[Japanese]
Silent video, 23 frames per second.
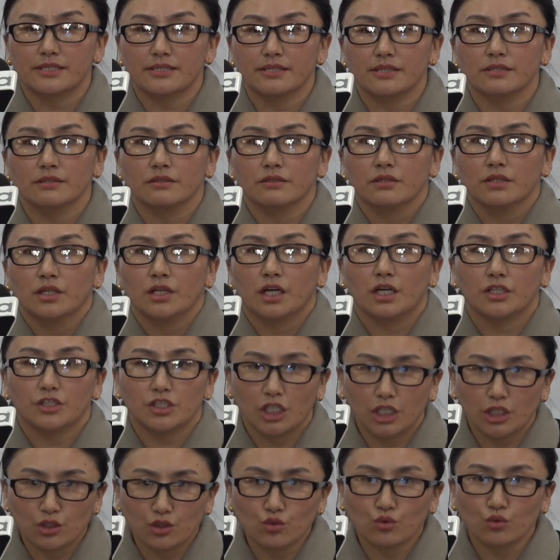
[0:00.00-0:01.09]
ベット政権
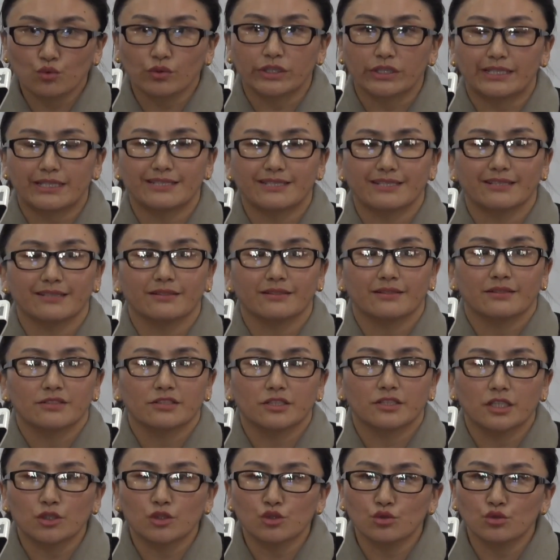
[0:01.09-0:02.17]
チベット政策研
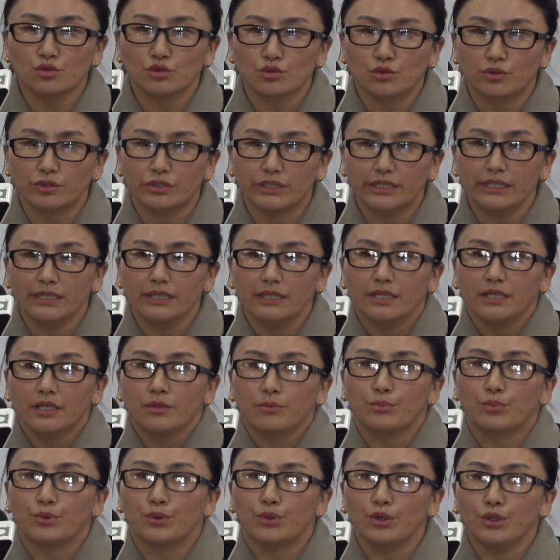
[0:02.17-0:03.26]
究所の
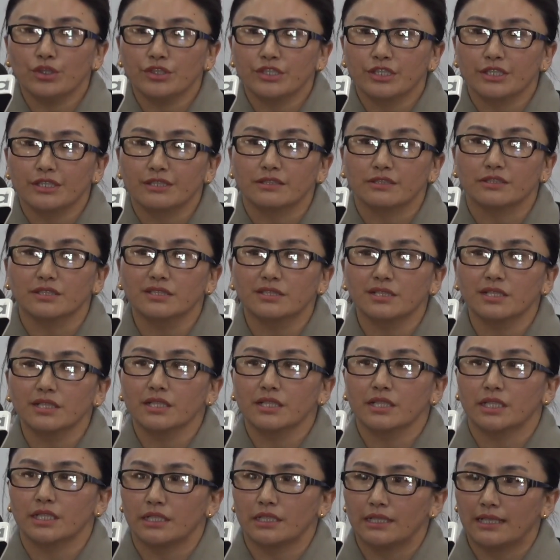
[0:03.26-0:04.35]
ダワツリン所長、
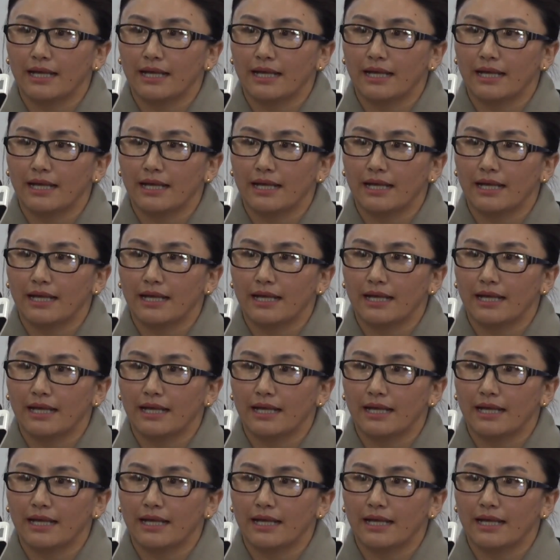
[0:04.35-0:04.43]
チベット